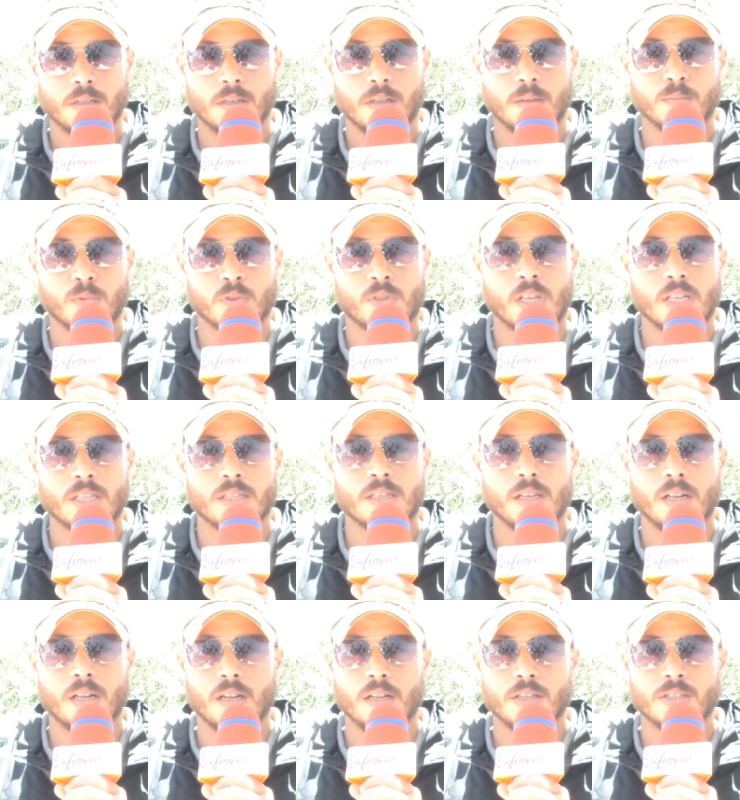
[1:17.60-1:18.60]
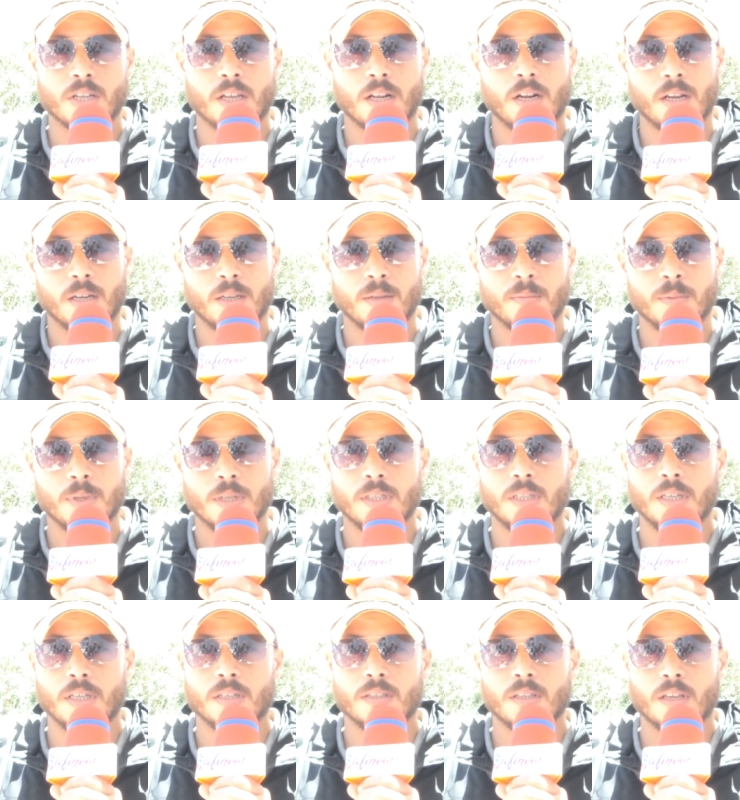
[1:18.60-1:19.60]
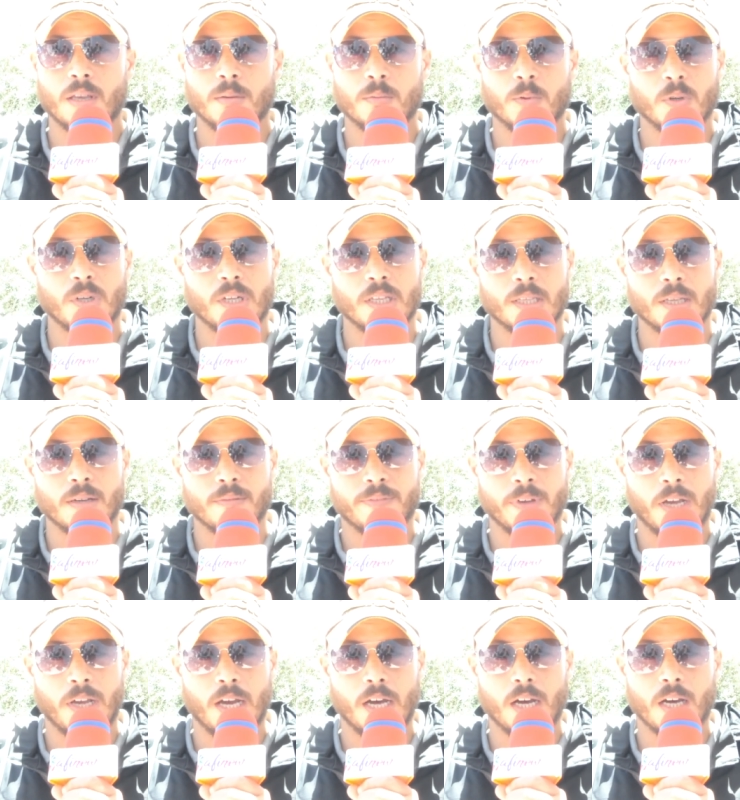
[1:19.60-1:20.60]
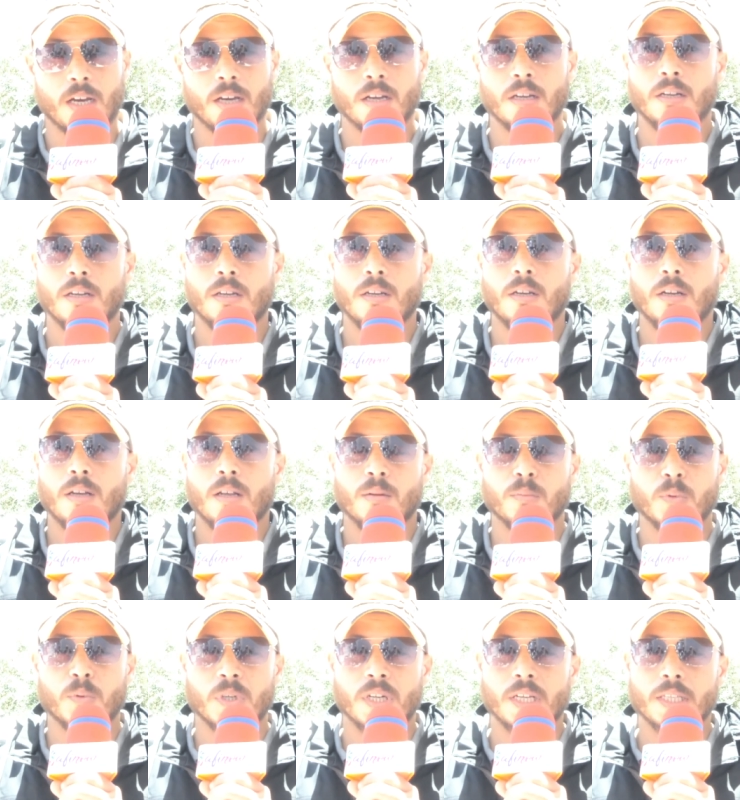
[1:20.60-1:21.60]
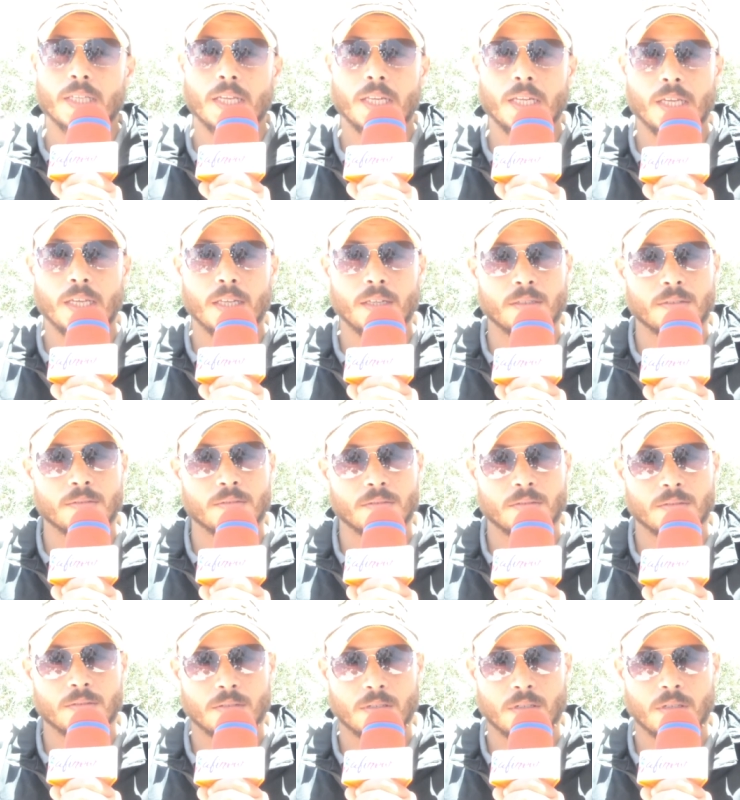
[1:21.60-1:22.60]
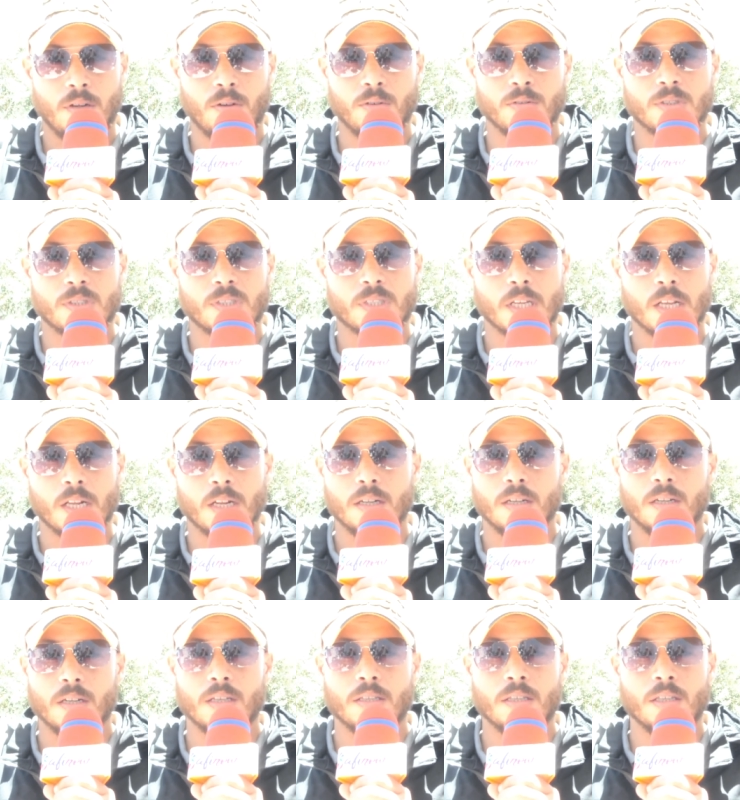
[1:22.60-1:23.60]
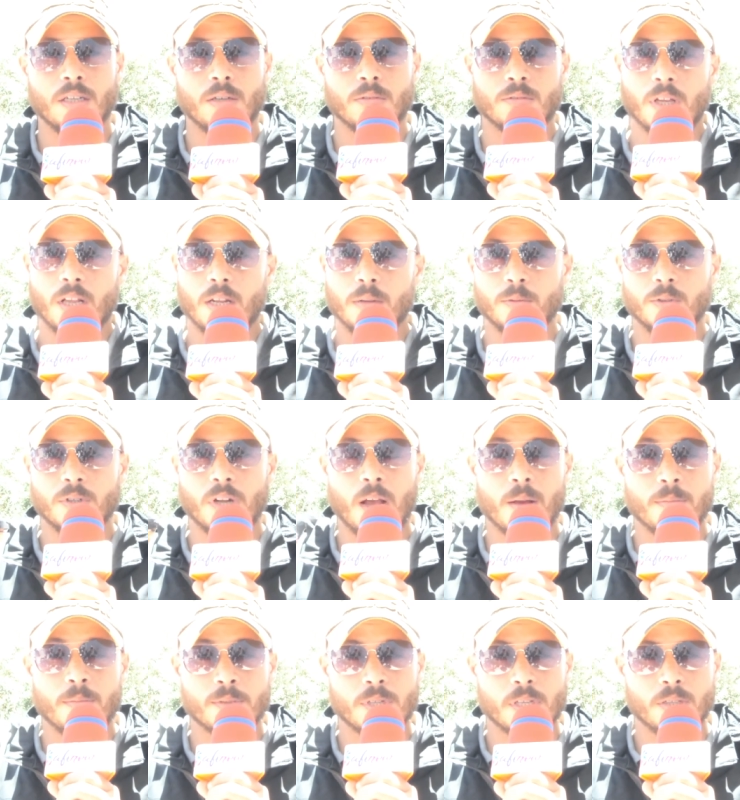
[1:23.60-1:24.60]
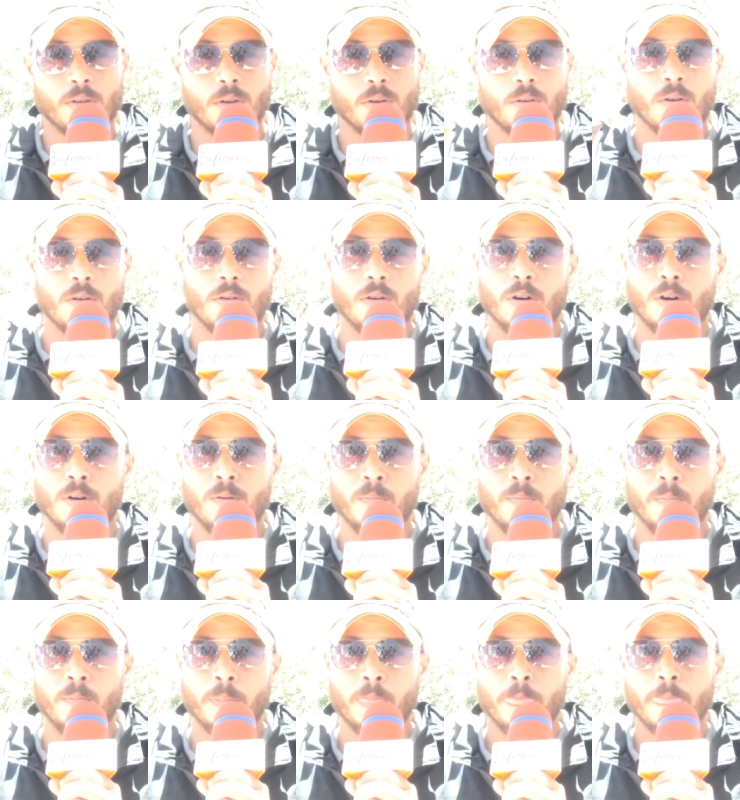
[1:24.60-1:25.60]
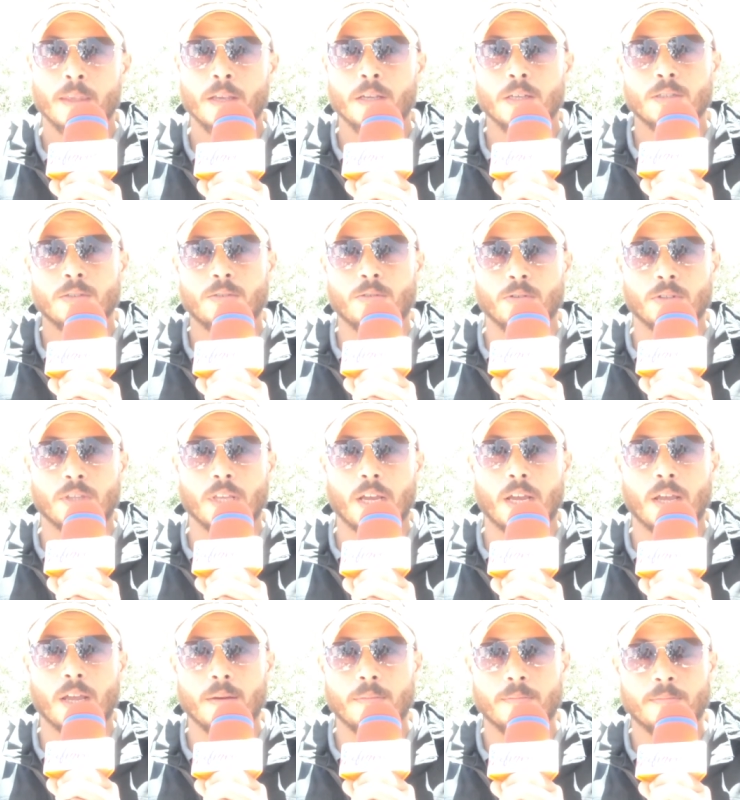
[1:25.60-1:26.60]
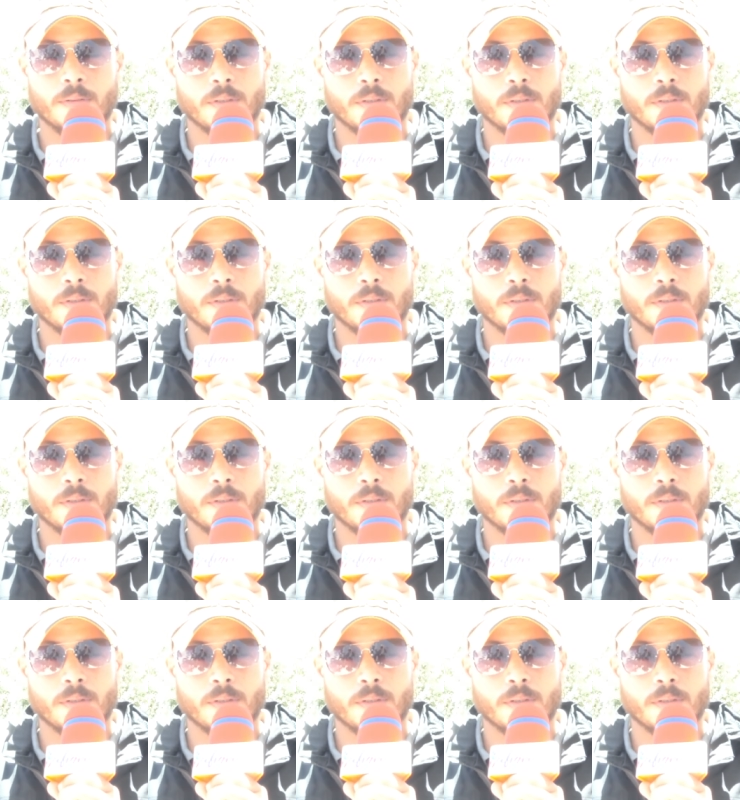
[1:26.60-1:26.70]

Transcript: لمسلسل الجرائم الذي يرتكبه النظام في حق المناضلين العزل الذين يطالبون أبسط حقوقهم ترتكب